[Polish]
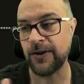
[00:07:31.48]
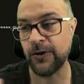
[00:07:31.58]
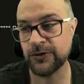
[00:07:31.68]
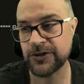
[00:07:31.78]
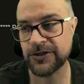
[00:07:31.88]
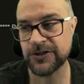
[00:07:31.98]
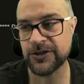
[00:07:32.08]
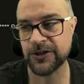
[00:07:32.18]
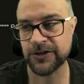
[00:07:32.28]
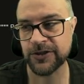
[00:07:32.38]

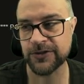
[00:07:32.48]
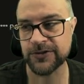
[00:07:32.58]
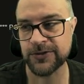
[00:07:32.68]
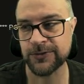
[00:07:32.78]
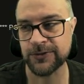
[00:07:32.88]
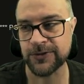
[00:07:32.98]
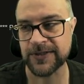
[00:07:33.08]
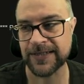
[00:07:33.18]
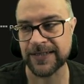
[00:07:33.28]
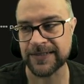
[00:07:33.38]
odziedziczony konstruktor
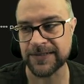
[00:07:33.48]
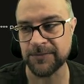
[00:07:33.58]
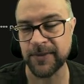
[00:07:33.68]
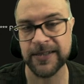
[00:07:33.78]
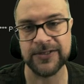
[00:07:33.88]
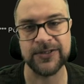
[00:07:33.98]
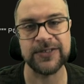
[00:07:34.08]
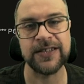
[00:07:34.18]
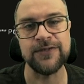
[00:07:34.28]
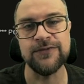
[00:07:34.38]
z klasy B
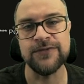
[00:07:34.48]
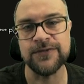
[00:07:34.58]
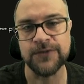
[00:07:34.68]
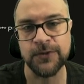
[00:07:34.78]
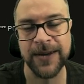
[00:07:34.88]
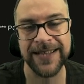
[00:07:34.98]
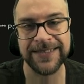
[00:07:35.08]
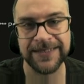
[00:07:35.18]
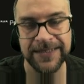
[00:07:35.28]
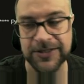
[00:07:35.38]
został
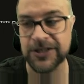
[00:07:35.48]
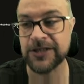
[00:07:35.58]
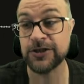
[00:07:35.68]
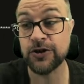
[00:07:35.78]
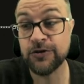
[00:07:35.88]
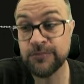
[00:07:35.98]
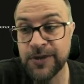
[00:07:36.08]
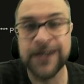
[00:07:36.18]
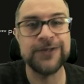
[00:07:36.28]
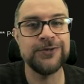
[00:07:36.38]
wywołany na rzecz
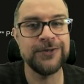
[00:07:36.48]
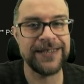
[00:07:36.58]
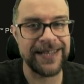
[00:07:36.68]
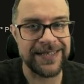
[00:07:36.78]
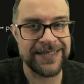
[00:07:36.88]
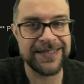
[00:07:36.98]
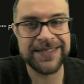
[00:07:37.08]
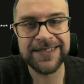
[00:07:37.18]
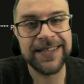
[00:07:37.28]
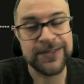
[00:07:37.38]
obiektu klasy
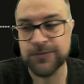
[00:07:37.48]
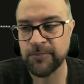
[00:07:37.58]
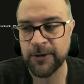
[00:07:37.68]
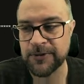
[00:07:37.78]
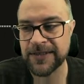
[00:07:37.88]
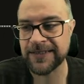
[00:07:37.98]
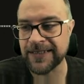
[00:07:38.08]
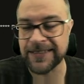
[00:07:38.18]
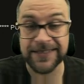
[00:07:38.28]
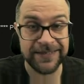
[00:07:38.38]
C, zupełnie
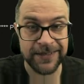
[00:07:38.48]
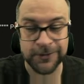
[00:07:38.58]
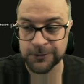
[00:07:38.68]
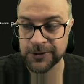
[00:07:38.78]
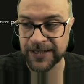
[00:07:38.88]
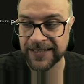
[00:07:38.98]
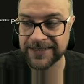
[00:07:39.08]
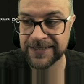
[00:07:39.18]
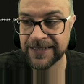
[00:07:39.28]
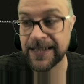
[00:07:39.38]
tej innej już
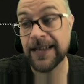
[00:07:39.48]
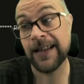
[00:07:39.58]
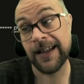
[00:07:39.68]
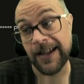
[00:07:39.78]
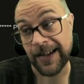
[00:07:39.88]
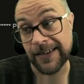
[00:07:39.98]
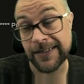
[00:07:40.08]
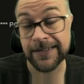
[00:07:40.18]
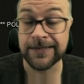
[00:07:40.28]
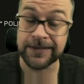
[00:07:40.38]
klasy,
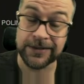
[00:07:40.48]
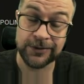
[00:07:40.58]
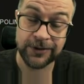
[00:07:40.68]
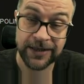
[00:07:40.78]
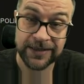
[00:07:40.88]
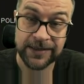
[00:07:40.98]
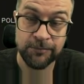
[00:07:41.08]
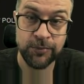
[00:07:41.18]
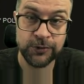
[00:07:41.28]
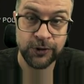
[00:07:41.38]
ale jest to klasa
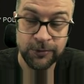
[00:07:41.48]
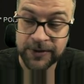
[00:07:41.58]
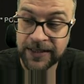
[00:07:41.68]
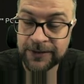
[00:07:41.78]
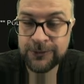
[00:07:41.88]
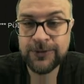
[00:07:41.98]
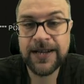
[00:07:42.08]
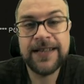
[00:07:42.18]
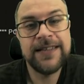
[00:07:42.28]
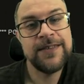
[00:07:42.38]
potomna,
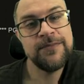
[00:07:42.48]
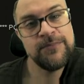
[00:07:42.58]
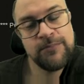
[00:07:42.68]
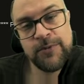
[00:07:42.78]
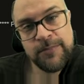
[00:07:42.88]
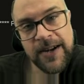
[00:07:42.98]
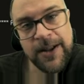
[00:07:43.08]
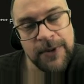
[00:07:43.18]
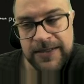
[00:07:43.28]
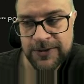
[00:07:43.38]
która
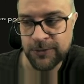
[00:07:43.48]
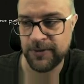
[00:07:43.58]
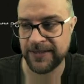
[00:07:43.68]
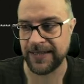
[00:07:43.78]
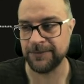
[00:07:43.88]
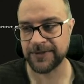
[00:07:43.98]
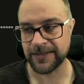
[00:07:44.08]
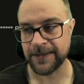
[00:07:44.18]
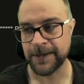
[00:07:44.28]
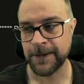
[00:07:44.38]
pobrała sobie
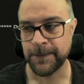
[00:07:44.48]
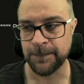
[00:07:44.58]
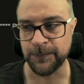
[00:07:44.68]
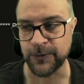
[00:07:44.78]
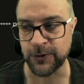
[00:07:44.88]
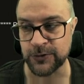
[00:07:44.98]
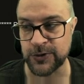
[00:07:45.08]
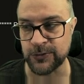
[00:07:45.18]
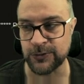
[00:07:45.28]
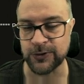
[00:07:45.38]
tamten mm,
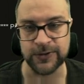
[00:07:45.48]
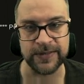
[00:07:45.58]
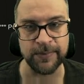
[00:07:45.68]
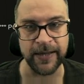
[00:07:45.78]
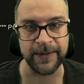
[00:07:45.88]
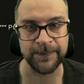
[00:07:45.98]
konstruktor z B,